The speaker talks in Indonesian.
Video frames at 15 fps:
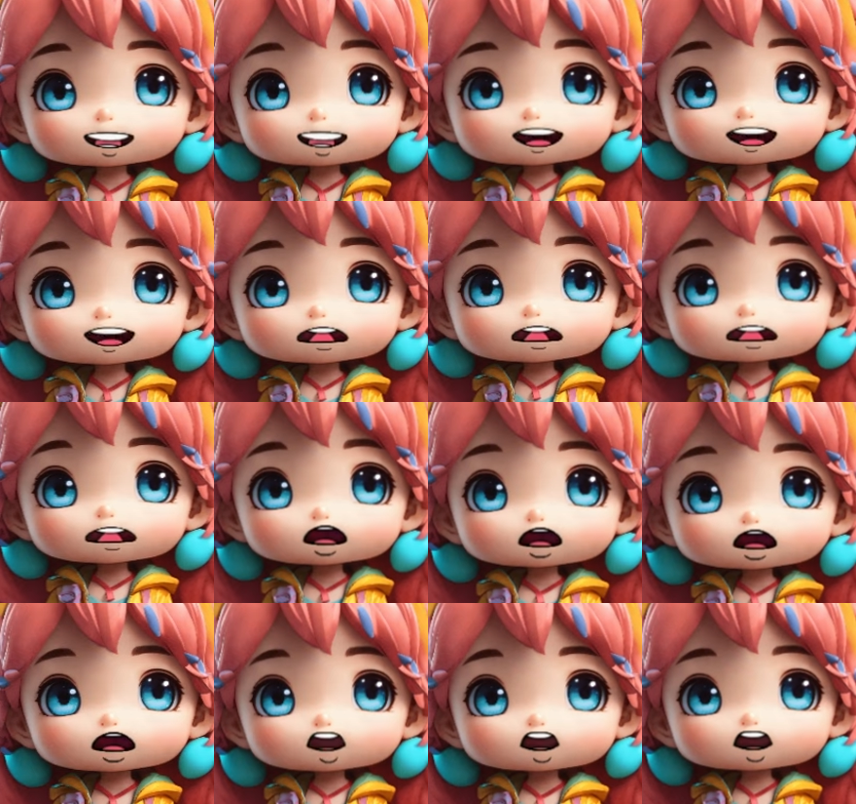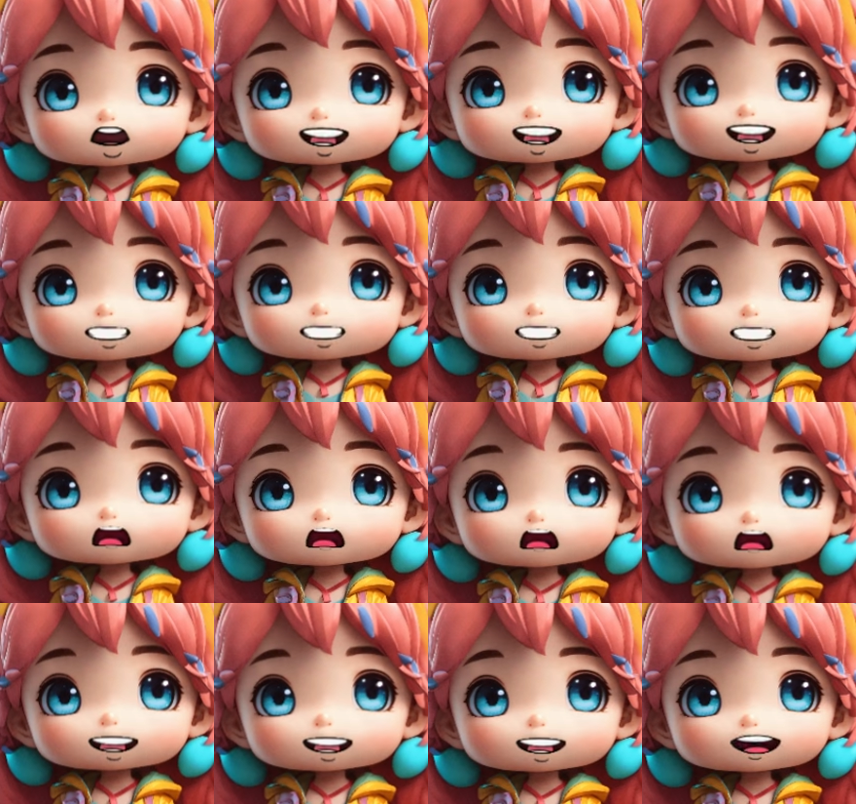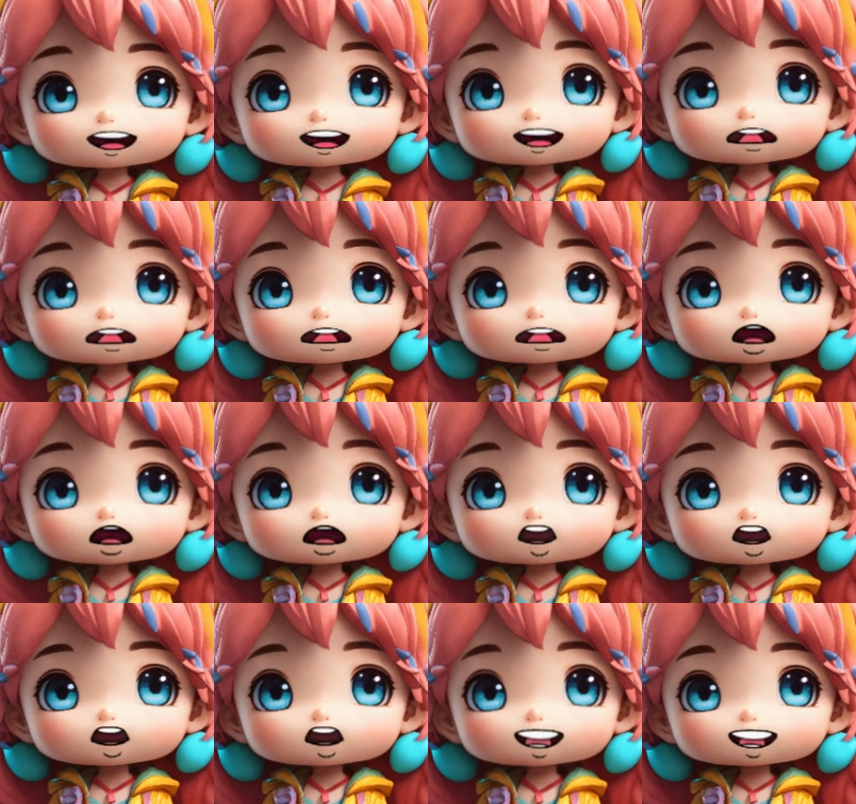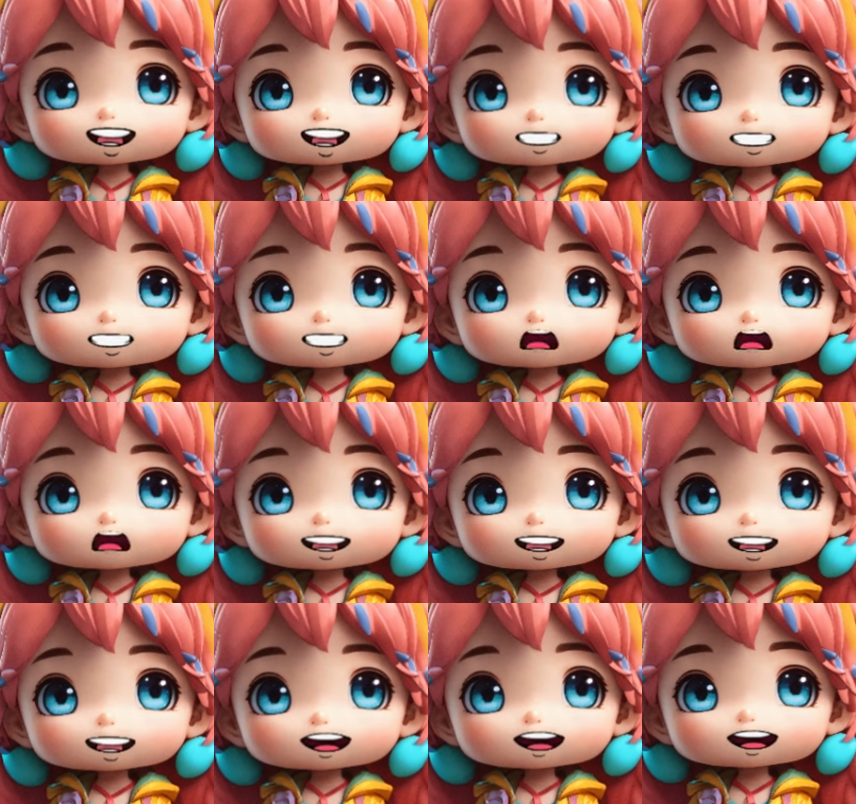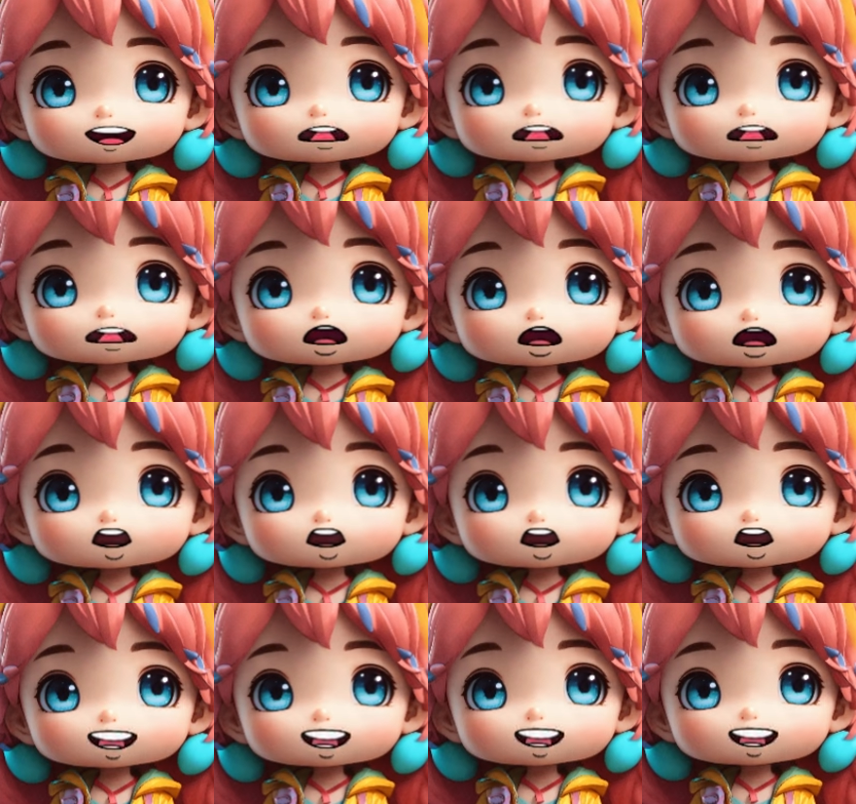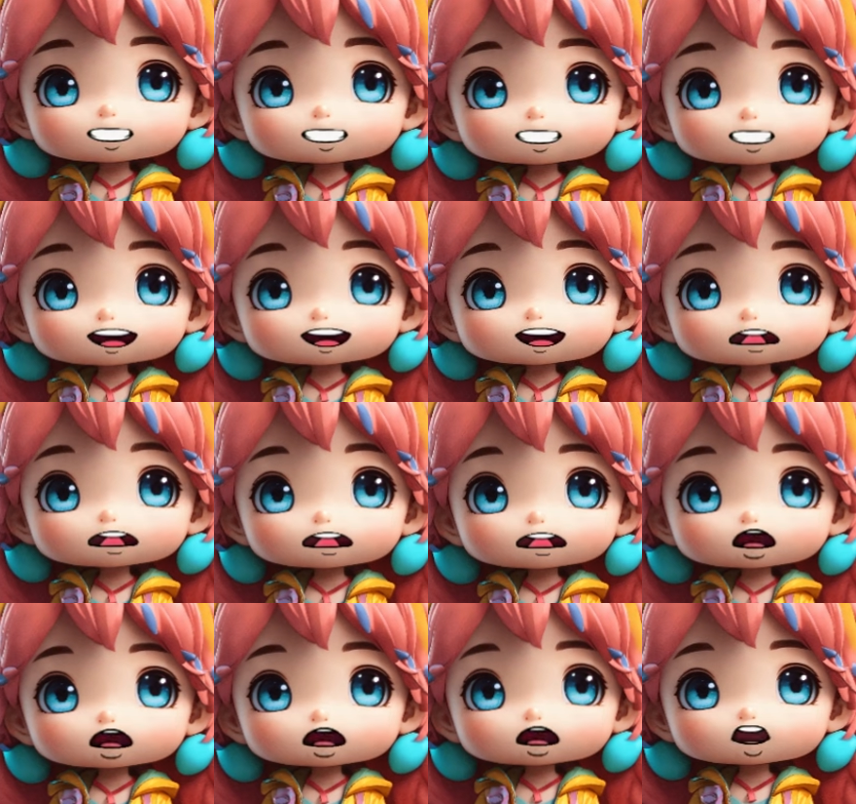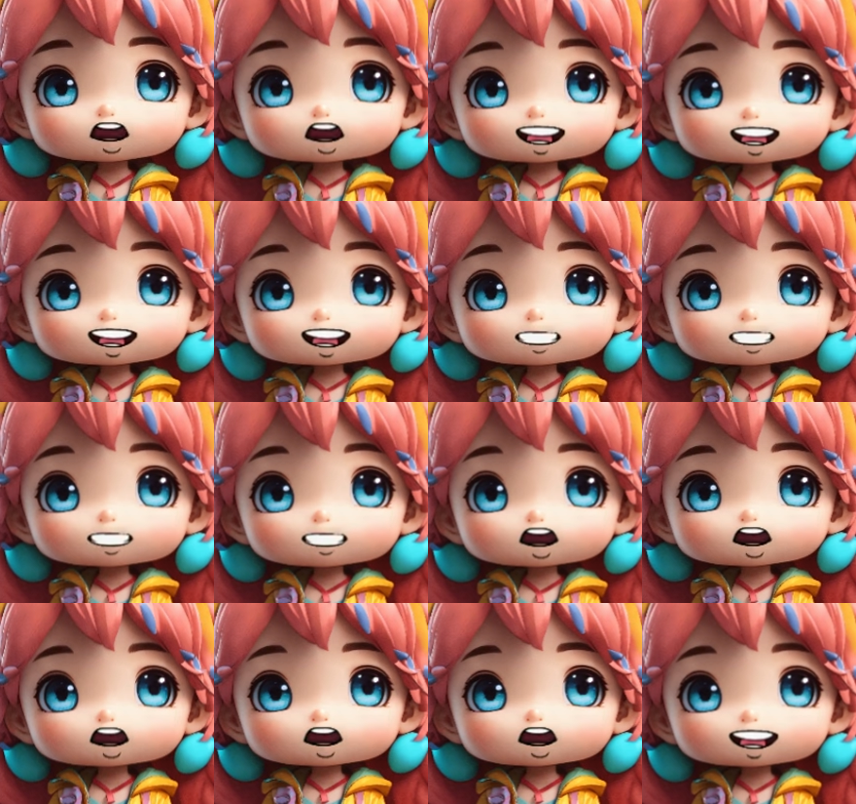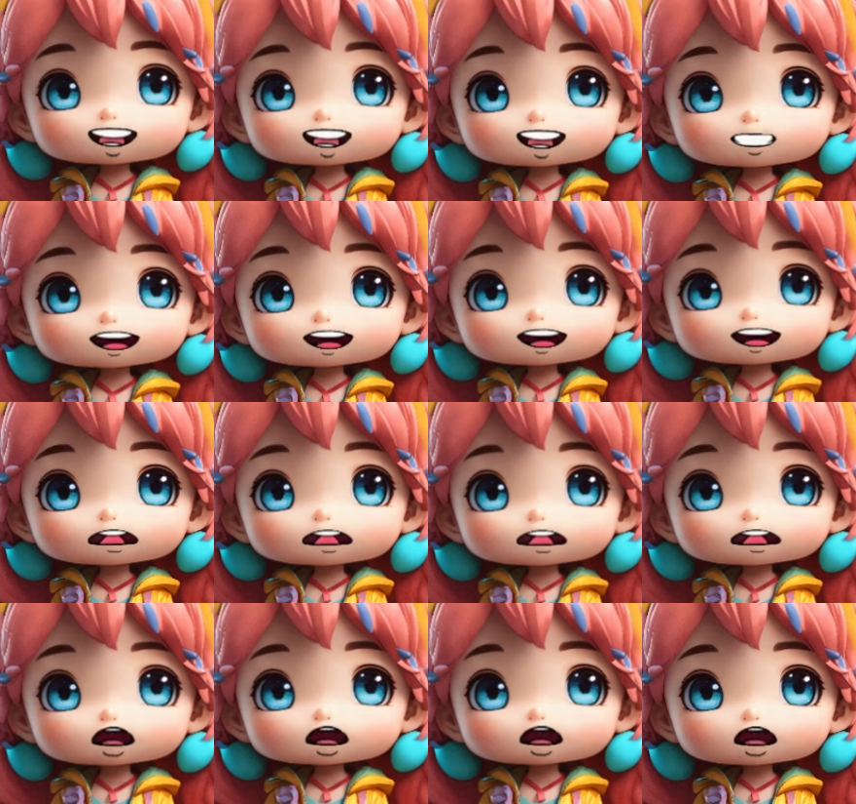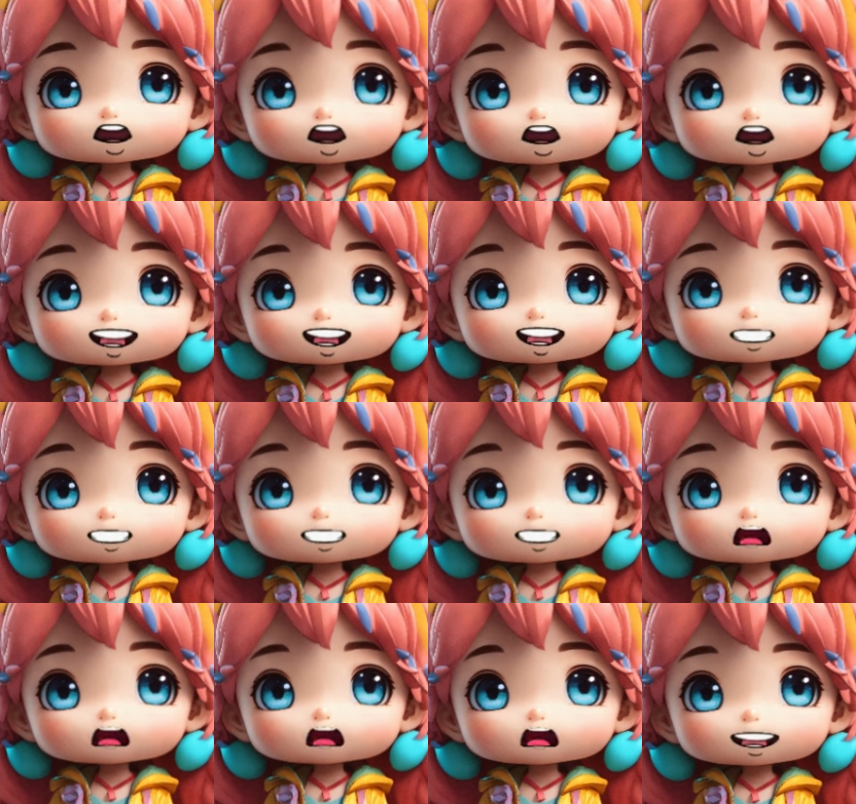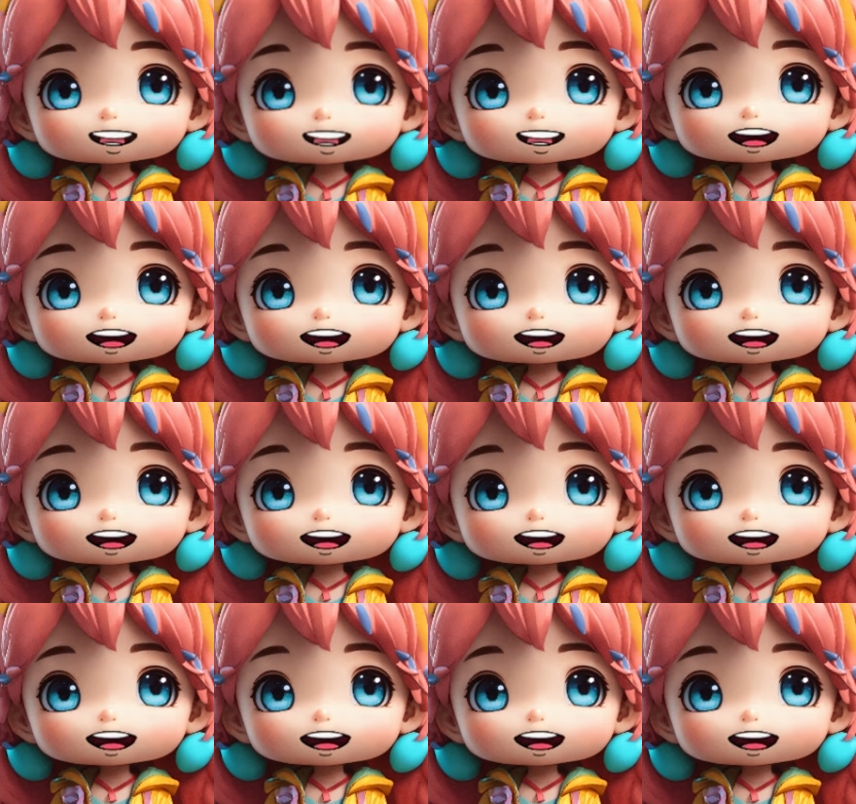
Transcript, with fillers: Ezra menatapnya dengan gugup. Kina kamu mau tidur. Saat melihatnya gugup, Kina tertawa. Tidak kok, aku cuma mau menghubungi Karina dulu.